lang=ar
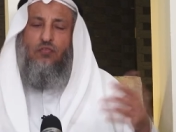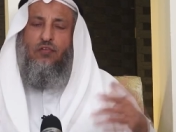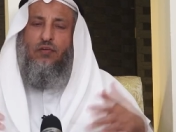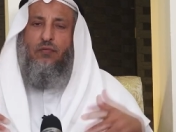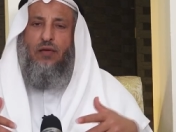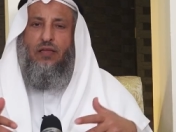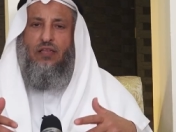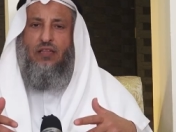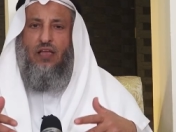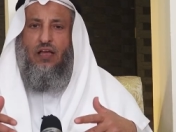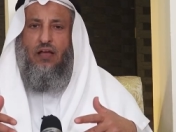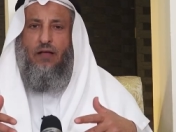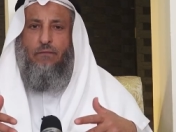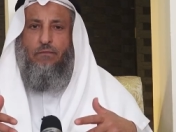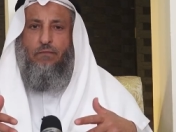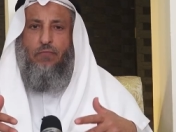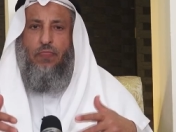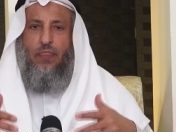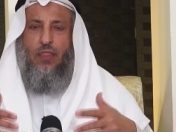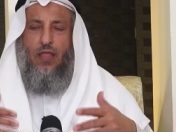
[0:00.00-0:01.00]
أو في بيتها
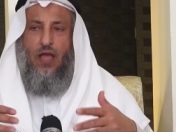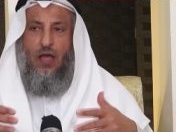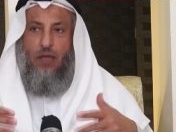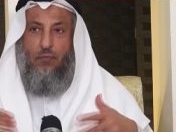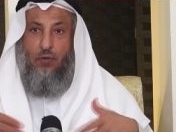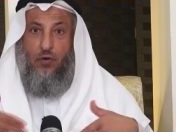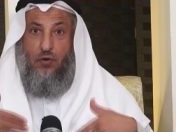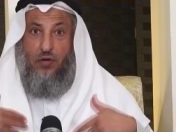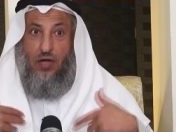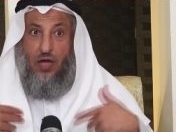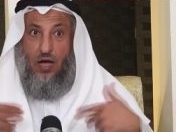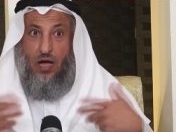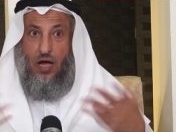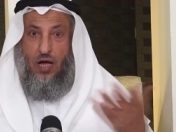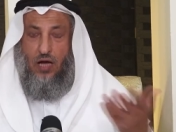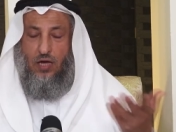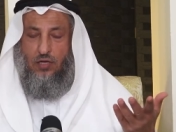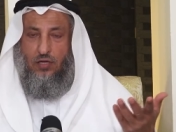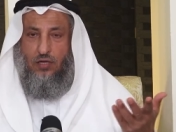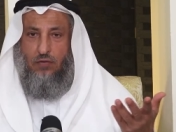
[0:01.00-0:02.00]
أما وهي
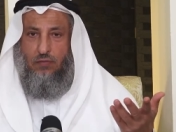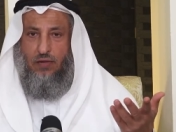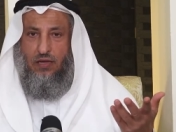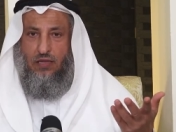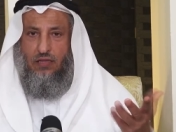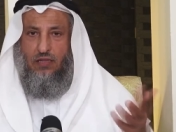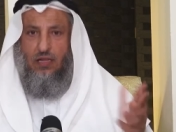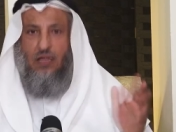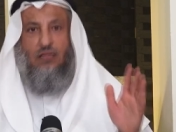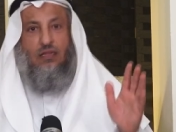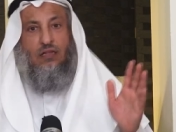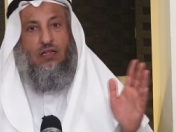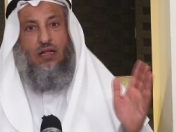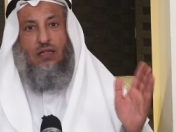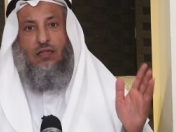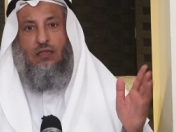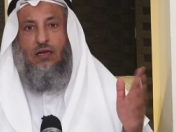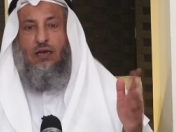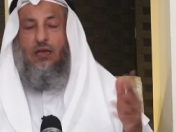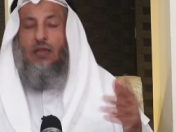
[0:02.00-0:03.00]
خارج البيت لا
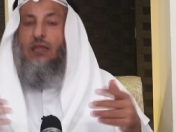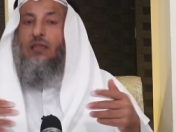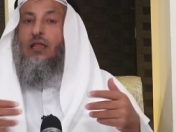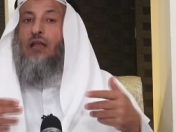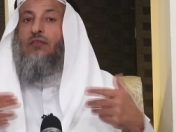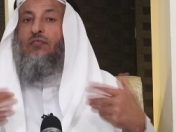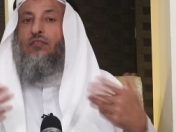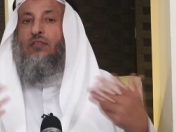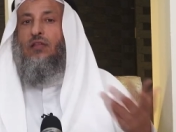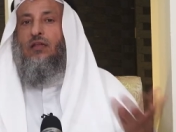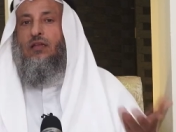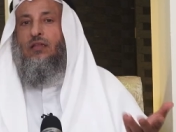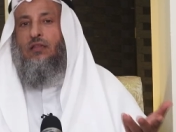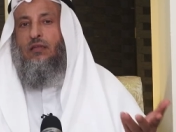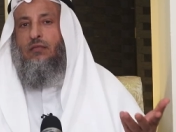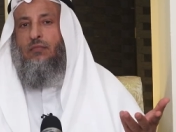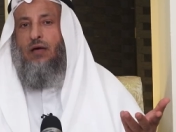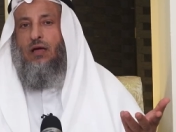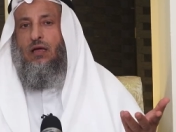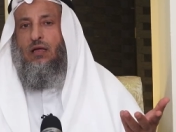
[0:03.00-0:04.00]
تتعطر لأنها تلفت
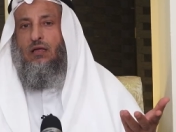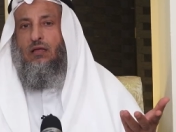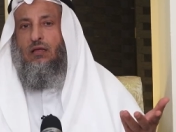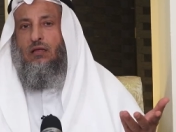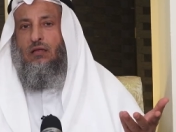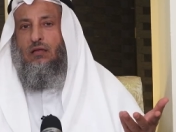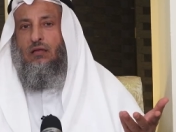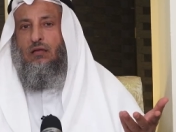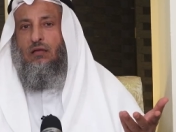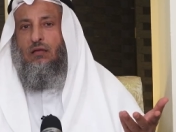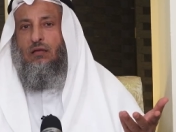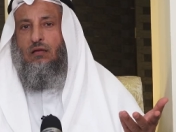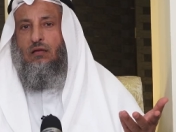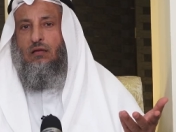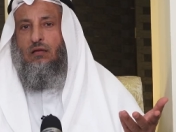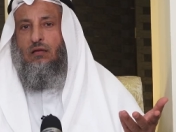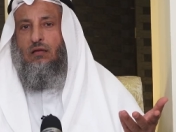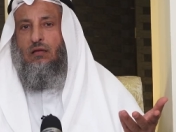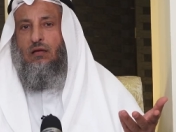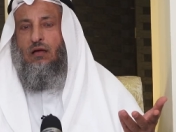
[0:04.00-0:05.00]
الانتباه
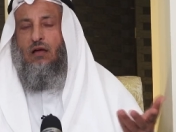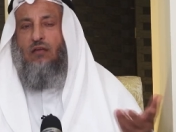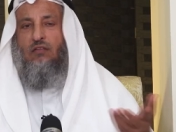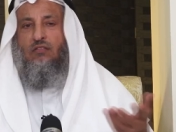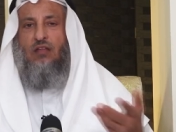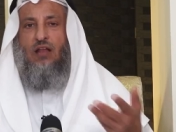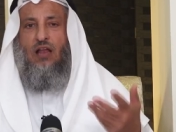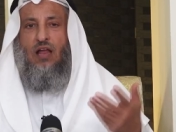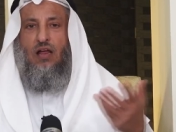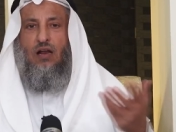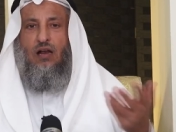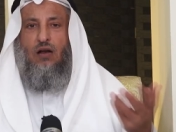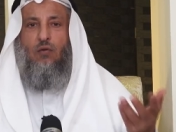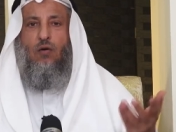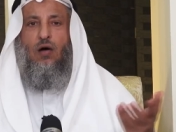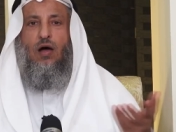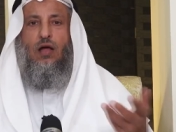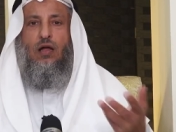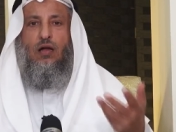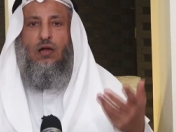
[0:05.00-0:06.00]
خاصة الآن
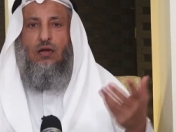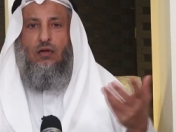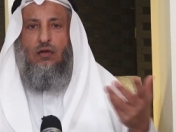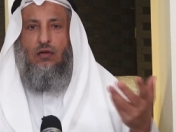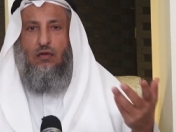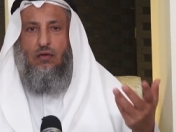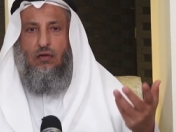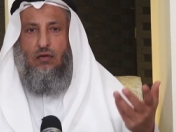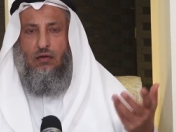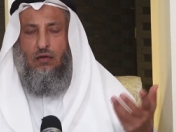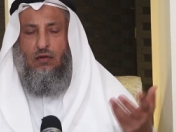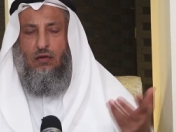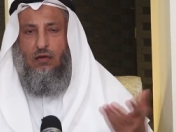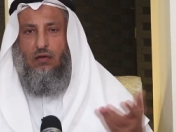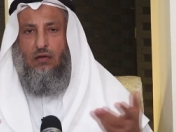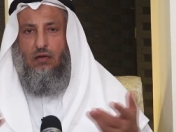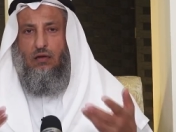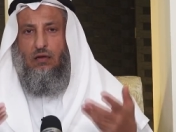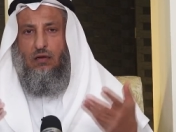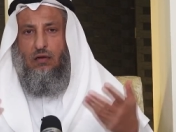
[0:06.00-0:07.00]
روائح آه،
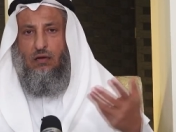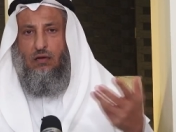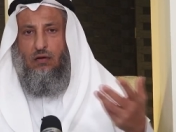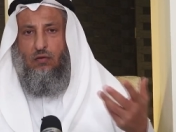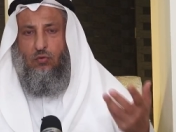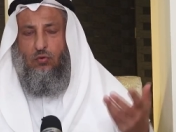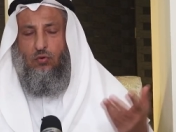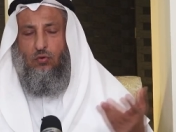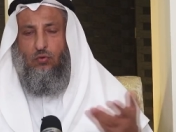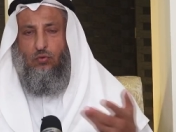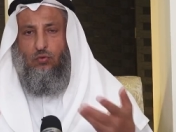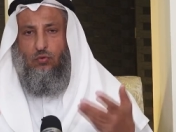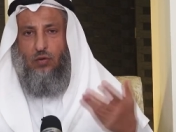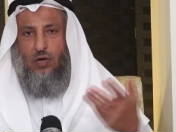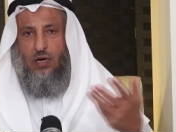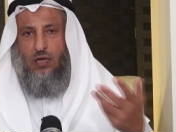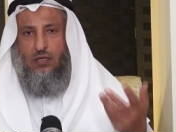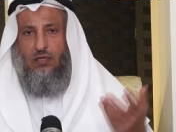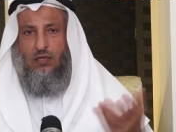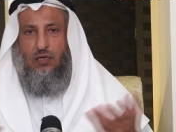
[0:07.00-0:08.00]

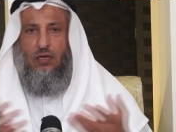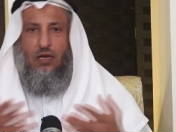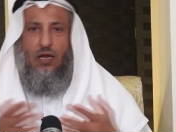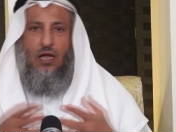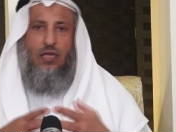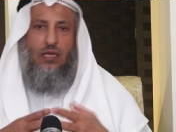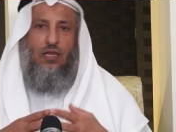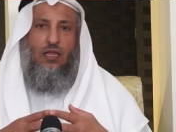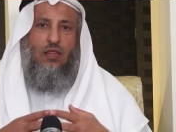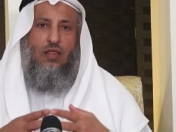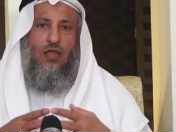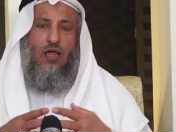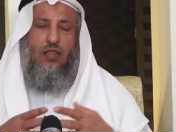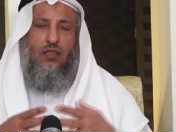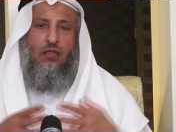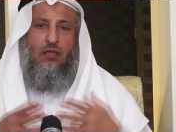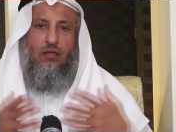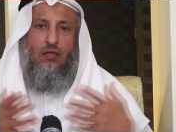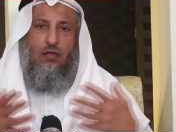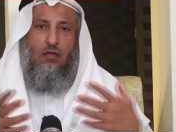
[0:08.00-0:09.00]
والعطورات الحديثة
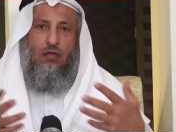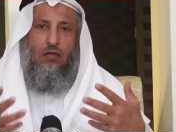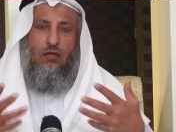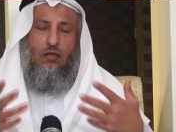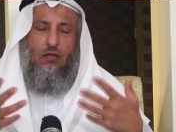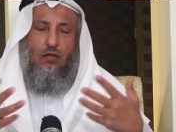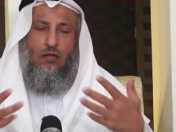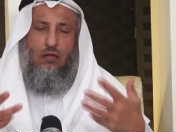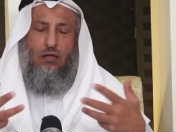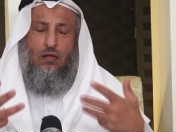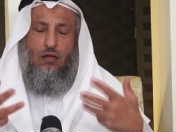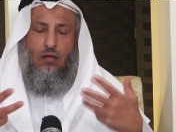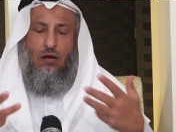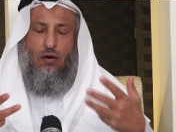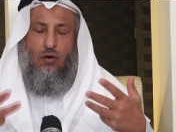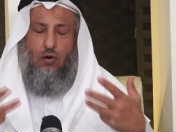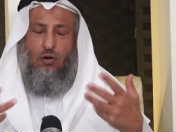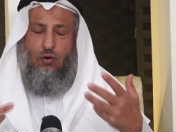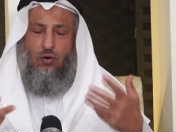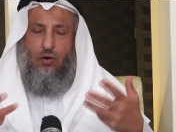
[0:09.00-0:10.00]
هذه آه،
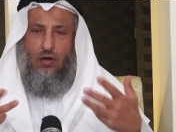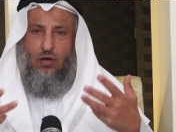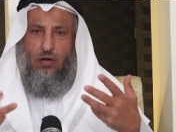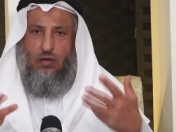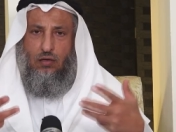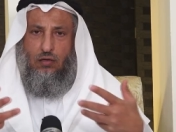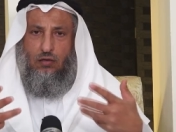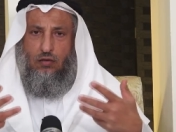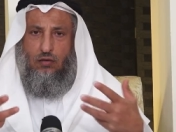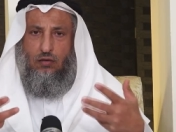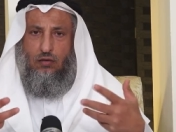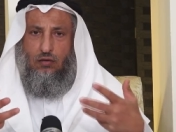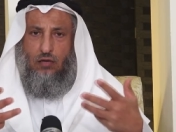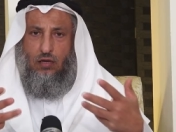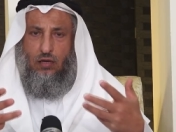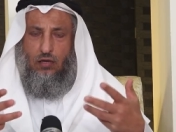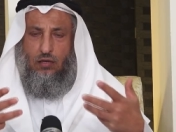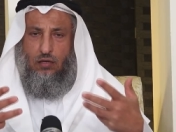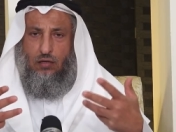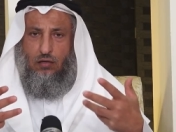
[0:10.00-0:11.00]
روائحها آه،
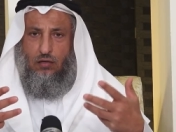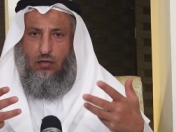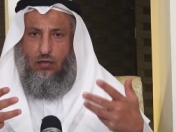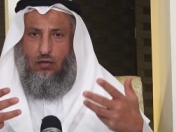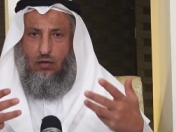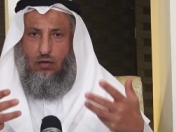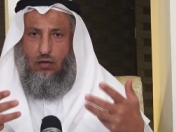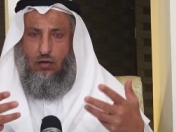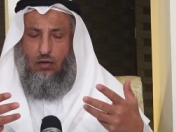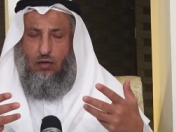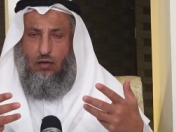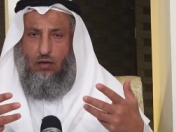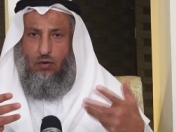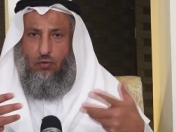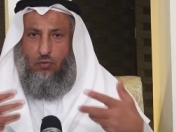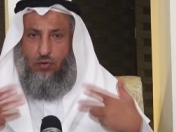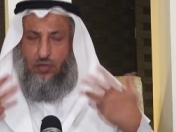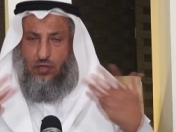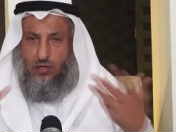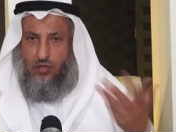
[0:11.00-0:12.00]
يعني
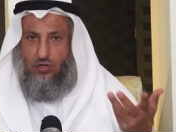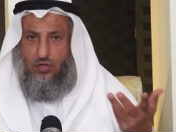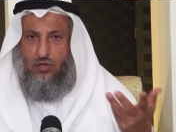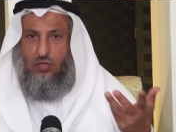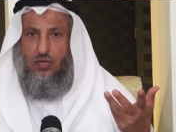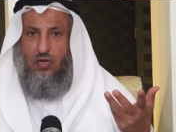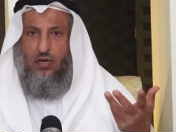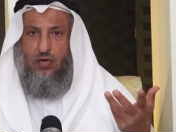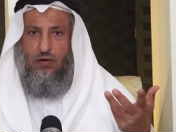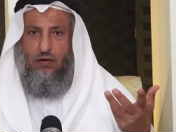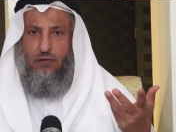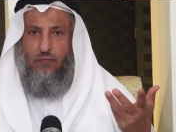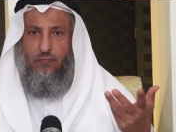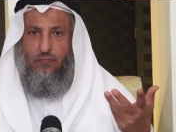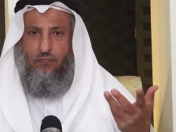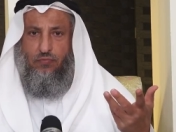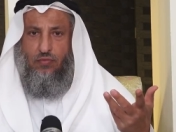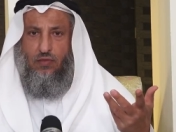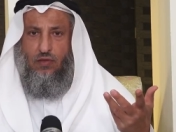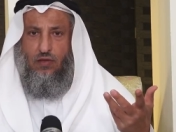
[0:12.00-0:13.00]
قوية جدا
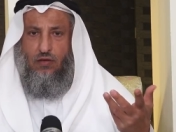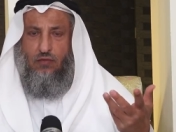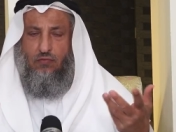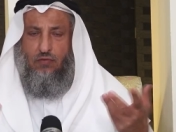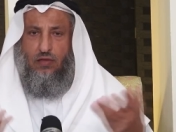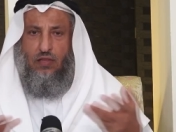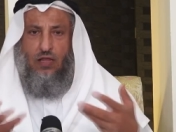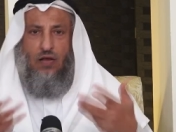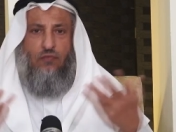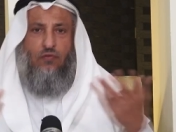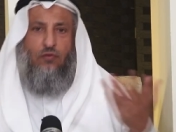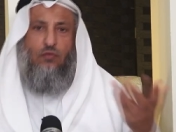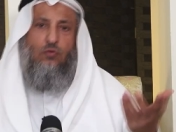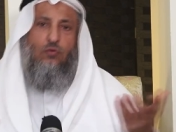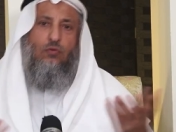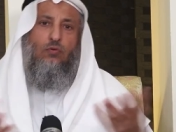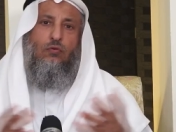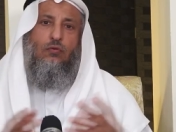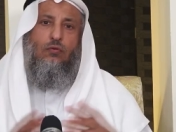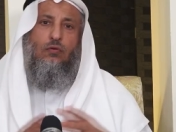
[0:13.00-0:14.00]

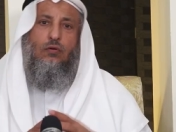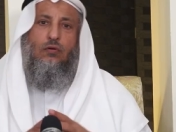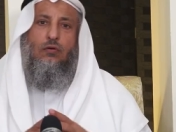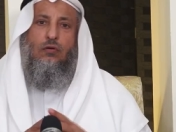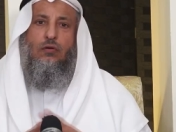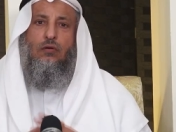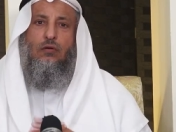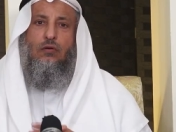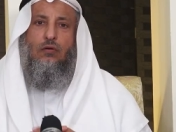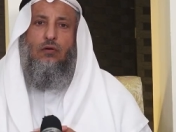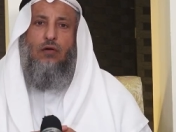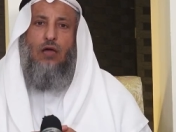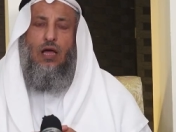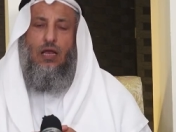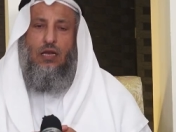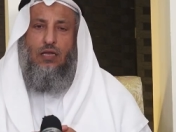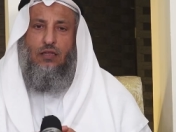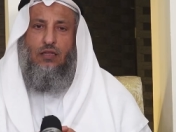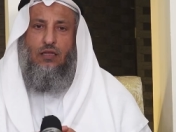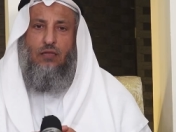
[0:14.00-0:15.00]
فتلفت
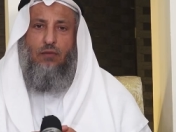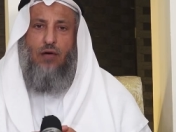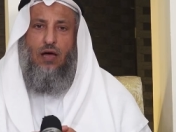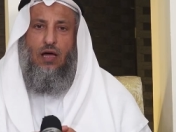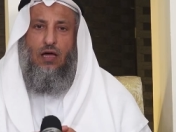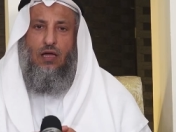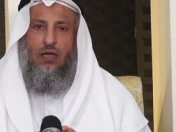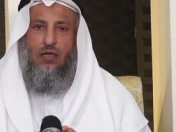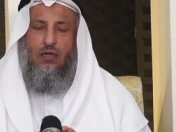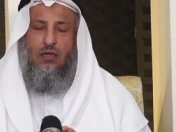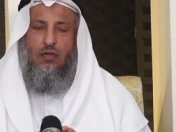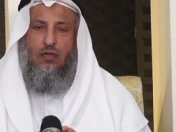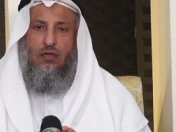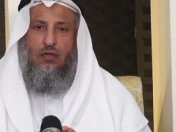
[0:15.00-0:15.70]
الانتباه